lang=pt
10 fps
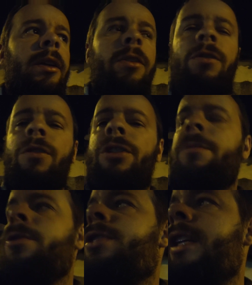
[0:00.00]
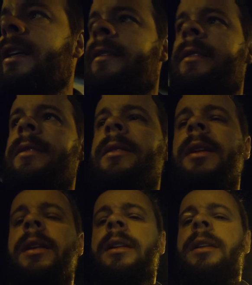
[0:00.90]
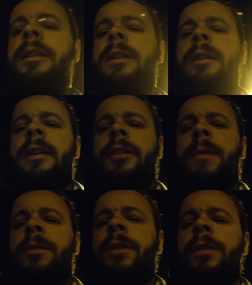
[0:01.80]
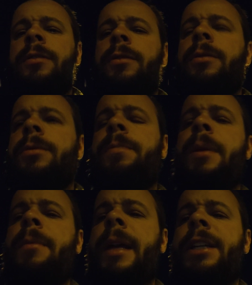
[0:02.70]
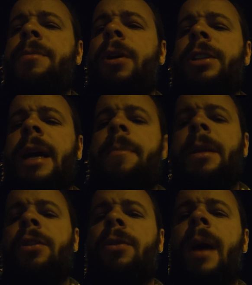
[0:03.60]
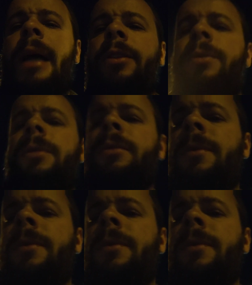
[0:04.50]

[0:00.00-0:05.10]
Nos últimos dias, as pessoas no 1 Timóteo capítulo 4,